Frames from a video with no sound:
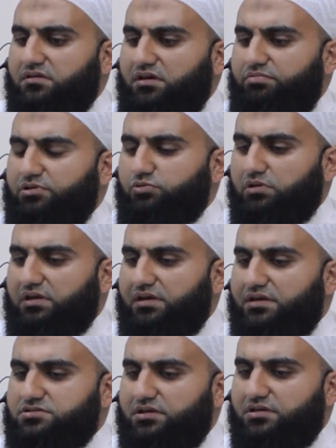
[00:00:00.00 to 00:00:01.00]
نحمد
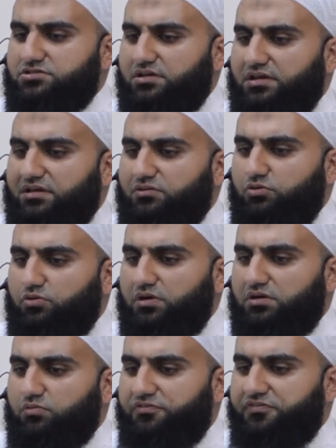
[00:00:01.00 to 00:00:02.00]
الله جل
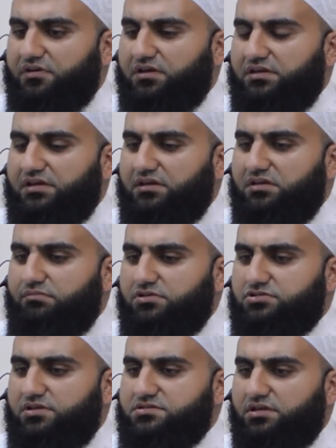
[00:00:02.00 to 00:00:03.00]
جلاله ان وفقنا
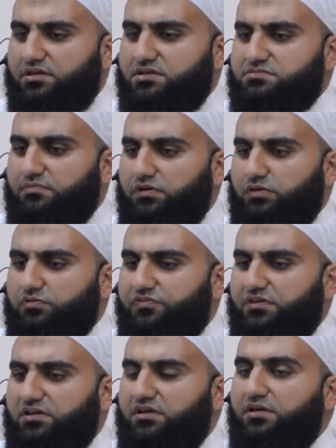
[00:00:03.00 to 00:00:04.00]
لمجلس نسمع
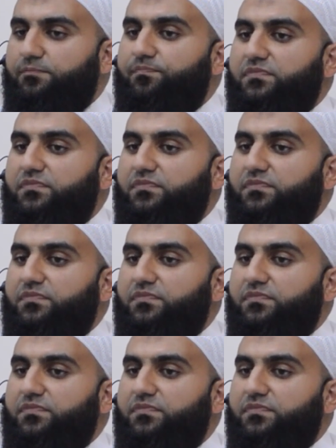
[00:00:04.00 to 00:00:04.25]
فيه